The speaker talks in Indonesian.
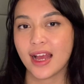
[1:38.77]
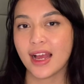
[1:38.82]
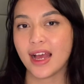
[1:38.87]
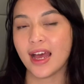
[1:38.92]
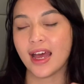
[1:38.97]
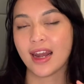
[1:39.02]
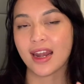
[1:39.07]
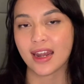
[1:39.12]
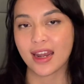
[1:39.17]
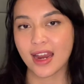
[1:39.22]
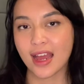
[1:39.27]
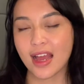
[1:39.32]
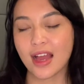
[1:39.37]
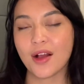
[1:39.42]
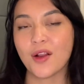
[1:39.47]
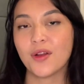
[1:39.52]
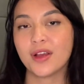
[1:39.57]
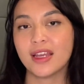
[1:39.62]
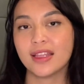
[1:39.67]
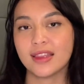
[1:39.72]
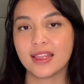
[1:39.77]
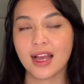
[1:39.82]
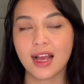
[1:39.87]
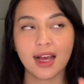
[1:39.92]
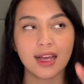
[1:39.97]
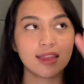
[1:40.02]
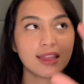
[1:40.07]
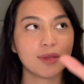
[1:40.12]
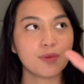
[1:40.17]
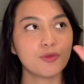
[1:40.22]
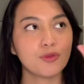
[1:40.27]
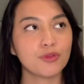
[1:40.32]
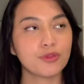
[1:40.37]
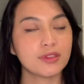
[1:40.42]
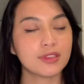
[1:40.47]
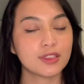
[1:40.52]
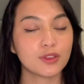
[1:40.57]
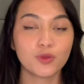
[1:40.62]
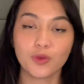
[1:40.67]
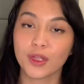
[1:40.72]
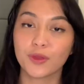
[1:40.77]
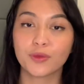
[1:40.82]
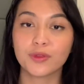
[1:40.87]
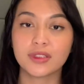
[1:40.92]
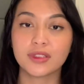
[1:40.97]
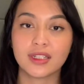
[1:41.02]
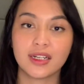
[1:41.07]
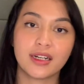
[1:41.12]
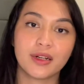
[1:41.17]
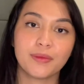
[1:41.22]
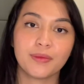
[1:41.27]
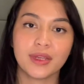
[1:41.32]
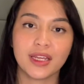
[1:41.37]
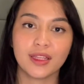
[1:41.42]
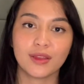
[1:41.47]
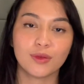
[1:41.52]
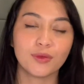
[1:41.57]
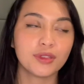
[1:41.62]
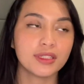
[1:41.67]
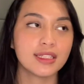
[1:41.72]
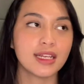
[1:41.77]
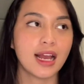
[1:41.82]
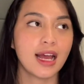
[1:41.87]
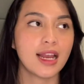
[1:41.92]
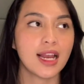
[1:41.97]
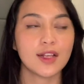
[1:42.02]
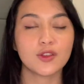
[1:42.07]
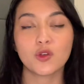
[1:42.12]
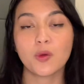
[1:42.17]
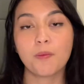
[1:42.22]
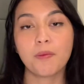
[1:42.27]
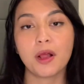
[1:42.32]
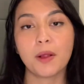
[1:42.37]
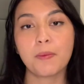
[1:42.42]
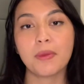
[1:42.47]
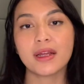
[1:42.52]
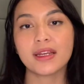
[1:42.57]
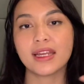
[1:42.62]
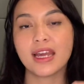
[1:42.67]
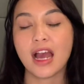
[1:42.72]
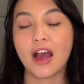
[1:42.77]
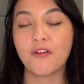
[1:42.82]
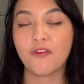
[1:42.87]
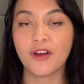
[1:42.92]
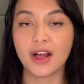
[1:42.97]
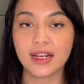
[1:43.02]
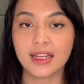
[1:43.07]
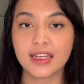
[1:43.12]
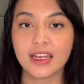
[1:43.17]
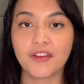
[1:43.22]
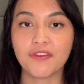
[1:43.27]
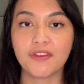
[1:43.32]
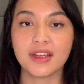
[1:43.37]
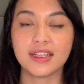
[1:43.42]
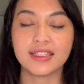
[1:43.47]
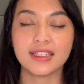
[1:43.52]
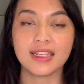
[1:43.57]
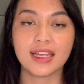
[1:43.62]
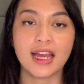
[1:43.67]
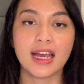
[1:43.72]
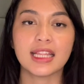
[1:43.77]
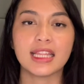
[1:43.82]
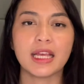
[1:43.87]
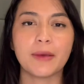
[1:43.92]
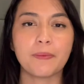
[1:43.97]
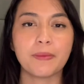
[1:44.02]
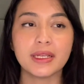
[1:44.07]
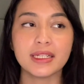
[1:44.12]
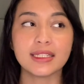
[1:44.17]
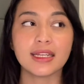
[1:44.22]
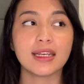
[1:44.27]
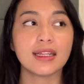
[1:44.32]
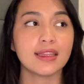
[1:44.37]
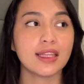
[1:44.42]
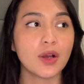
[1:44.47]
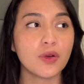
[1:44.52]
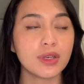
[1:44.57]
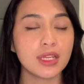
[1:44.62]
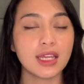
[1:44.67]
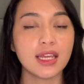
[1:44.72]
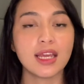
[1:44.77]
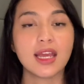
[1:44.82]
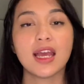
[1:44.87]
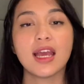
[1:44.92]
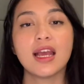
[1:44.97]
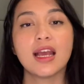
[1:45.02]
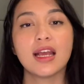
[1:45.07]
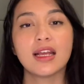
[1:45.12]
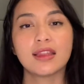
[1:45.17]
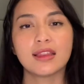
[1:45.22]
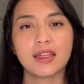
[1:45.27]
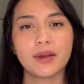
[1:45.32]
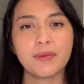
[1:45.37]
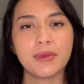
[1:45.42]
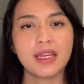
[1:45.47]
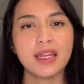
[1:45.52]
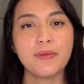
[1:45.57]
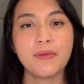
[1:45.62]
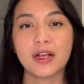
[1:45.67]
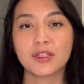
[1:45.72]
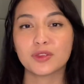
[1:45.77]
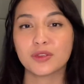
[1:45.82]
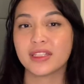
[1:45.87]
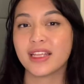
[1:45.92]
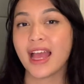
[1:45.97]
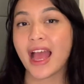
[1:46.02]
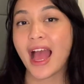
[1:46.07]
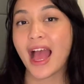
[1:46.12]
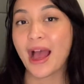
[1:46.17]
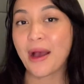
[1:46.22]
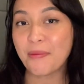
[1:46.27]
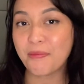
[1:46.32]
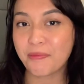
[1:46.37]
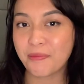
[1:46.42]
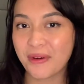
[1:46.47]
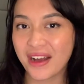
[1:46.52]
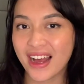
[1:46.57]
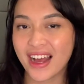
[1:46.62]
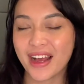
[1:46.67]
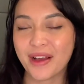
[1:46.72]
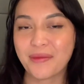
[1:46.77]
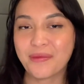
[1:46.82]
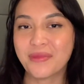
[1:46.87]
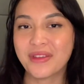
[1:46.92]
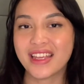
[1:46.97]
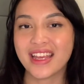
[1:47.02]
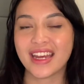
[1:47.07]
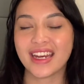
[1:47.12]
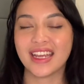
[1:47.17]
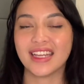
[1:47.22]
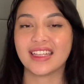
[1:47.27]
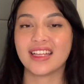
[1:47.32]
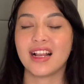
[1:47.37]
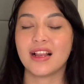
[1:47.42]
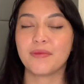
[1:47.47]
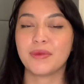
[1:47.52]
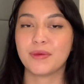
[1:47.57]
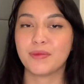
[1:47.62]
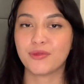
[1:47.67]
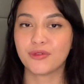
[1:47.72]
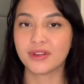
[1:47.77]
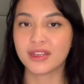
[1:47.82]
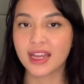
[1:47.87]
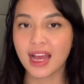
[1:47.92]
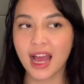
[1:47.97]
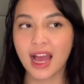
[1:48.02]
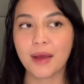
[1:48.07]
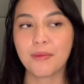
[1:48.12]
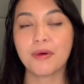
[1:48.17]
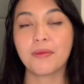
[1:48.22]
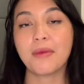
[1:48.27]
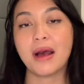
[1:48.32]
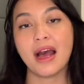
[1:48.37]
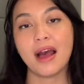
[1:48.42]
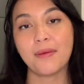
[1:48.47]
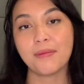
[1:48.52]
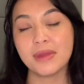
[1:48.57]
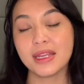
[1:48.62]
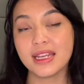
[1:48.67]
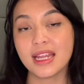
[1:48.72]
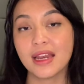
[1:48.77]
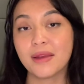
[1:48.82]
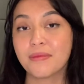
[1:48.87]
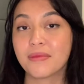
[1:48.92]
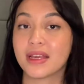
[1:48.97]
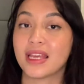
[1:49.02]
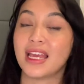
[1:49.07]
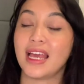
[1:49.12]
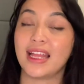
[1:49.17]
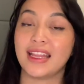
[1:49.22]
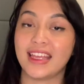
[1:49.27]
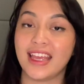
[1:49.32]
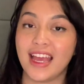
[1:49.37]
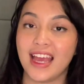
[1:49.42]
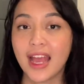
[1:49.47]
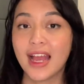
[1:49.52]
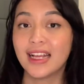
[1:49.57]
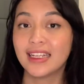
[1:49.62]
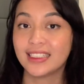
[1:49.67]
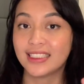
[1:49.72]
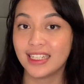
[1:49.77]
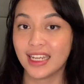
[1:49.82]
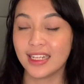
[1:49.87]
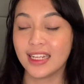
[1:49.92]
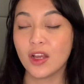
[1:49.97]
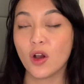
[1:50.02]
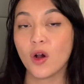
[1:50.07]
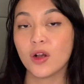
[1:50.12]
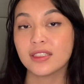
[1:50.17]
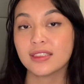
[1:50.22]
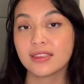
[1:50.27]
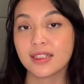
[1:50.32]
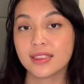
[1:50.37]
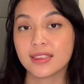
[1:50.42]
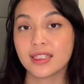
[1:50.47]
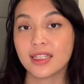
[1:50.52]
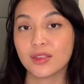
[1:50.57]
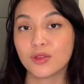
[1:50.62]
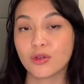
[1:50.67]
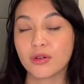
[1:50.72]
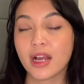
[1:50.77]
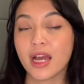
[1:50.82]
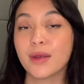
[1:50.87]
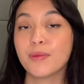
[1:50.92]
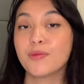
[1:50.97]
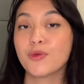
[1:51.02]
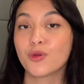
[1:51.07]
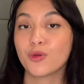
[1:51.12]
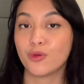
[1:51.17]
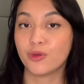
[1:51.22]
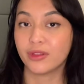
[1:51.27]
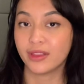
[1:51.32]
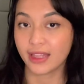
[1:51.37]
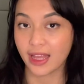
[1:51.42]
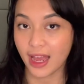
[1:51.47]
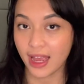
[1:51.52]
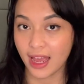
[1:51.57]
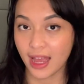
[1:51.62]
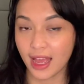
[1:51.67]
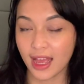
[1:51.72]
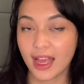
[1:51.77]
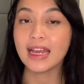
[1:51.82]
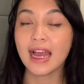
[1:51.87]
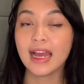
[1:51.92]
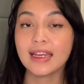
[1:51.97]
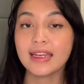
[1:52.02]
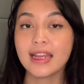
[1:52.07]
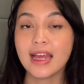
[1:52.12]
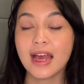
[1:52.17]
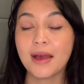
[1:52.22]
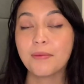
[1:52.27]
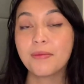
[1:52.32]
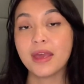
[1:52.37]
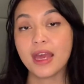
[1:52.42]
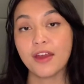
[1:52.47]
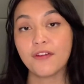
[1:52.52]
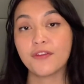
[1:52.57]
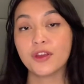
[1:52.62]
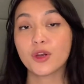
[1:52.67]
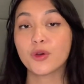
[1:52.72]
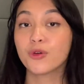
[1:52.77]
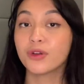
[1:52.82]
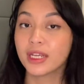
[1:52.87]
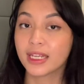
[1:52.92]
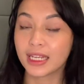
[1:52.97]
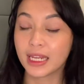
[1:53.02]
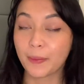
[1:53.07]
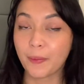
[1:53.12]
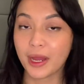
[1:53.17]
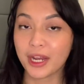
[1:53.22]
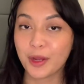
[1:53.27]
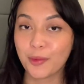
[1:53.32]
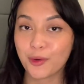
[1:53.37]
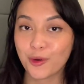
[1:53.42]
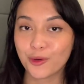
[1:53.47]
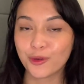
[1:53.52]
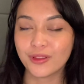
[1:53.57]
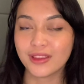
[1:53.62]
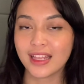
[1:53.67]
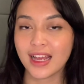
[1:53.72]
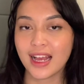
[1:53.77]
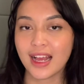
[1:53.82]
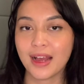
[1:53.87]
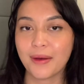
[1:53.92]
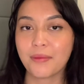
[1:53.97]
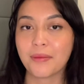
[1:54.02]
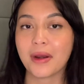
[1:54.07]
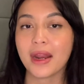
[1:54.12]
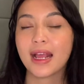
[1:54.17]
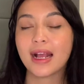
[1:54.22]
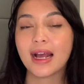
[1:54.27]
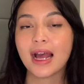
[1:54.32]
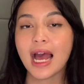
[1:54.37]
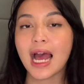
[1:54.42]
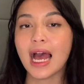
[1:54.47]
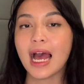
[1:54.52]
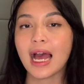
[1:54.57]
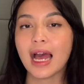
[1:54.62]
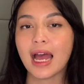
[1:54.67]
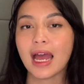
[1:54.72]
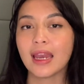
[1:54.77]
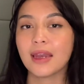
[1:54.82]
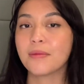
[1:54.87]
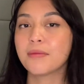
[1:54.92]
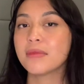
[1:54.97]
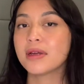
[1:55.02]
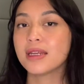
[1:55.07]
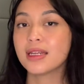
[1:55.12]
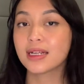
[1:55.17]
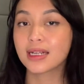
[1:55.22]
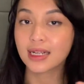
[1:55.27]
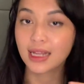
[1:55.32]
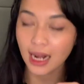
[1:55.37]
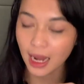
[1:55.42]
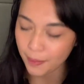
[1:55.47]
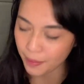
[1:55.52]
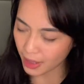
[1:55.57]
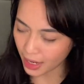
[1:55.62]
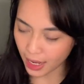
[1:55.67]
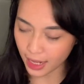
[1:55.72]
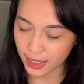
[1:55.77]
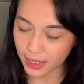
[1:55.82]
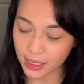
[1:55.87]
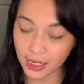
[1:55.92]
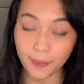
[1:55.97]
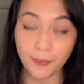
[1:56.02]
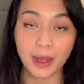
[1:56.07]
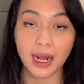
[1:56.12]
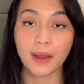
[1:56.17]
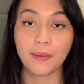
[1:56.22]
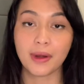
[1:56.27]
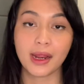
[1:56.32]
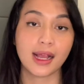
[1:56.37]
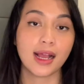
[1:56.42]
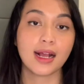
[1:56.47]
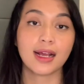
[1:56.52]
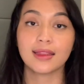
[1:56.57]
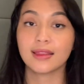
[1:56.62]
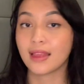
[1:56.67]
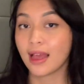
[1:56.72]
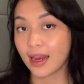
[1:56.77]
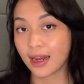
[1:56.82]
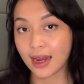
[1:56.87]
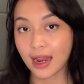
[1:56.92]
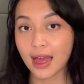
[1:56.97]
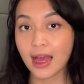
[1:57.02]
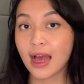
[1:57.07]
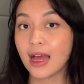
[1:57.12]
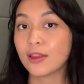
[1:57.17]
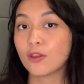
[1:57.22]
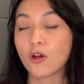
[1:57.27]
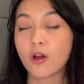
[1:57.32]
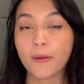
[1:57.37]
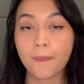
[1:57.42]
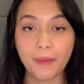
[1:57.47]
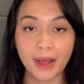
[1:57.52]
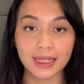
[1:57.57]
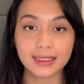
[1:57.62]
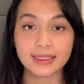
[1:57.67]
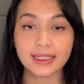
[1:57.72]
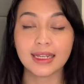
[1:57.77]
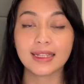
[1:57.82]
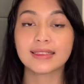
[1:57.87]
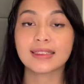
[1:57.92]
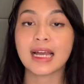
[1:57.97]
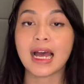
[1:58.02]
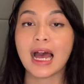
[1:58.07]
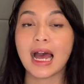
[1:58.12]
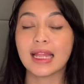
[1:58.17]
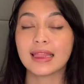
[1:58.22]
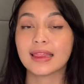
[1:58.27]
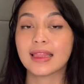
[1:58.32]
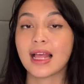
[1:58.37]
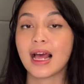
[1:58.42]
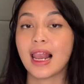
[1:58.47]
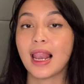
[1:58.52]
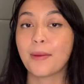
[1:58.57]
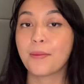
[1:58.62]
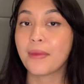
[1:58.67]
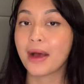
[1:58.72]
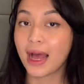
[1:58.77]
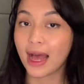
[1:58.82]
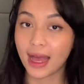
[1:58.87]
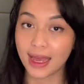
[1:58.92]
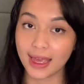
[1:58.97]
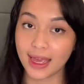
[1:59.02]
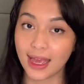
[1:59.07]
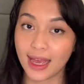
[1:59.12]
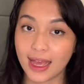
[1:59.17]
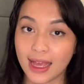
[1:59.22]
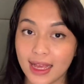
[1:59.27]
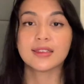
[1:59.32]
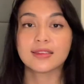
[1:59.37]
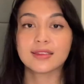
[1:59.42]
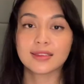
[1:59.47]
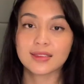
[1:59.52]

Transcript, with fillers: Karena kalau kita ketemu suatu term itu jangan langsung plek-plek dihafalin definisinya, tapi cari tahu nih term ini maksudnya apa biar kita lebih mudah memahami dan mengingatnya. Jadi ostrich itu kan burung unta ya. Ada behavior unik nih pada burung unta. Mereka akan menenggelamkan kepala mereka ke tanah atau ke pasir saat dalam bahaya.